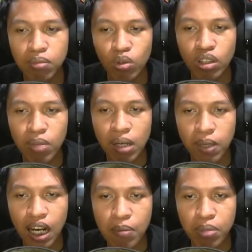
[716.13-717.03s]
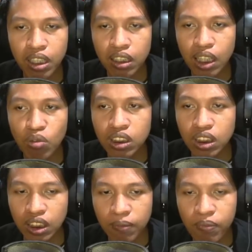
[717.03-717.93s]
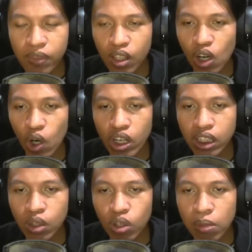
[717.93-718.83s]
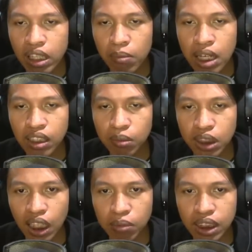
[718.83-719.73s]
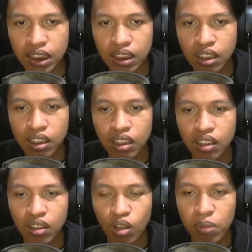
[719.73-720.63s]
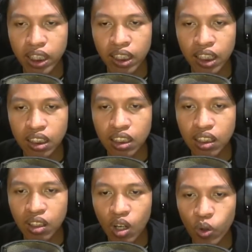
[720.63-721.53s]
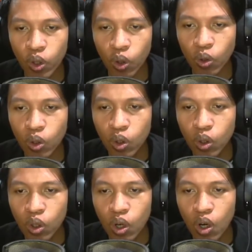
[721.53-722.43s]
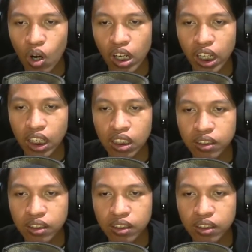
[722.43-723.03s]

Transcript: Padahal udah berapa kampret yang tewas ini? Koloninya udah banyak yang mati nih Serensis. Oh my god. Oh no. Oke. Okay.